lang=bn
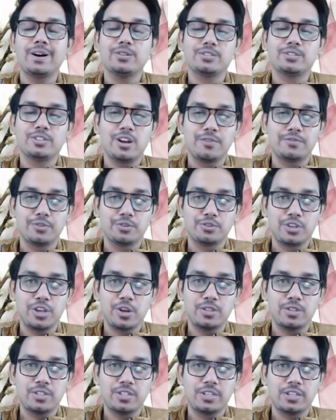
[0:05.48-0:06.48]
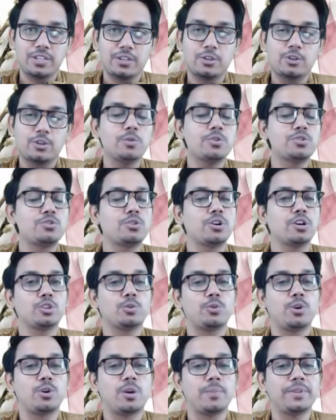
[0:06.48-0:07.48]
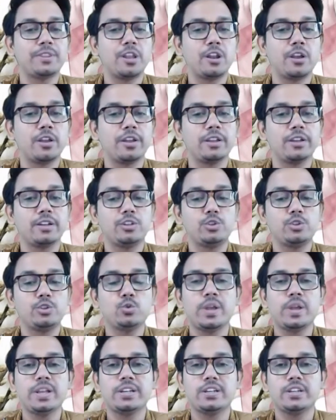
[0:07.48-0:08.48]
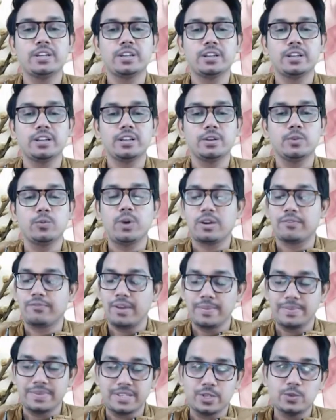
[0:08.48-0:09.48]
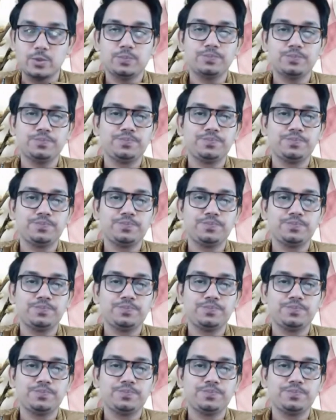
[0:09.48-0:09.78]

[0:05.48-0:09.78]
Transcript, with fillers: কাউন্সিলর অফ সোশিয়োলজি কবি সুকান্ত মহাবিদ্যালয় টু এইট ওয়ান ফাইভ জিরো